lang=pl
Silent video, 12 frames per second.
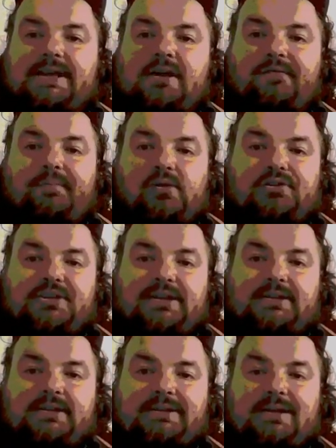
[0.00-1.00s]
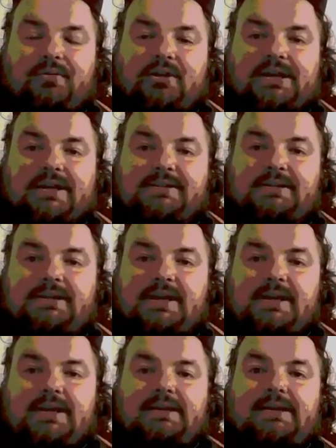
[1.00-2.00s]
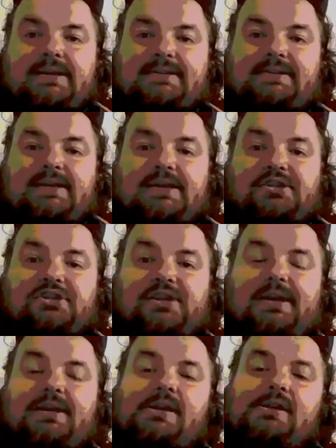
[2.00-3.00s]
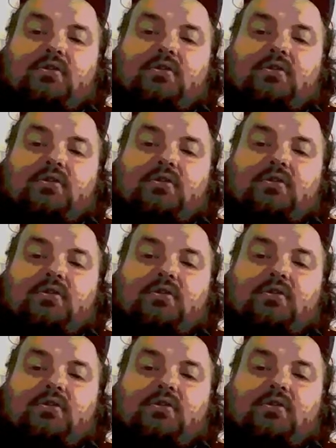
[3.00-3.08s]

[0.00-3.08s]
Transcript: tak w Polsce tych demokracji jest jeszcze,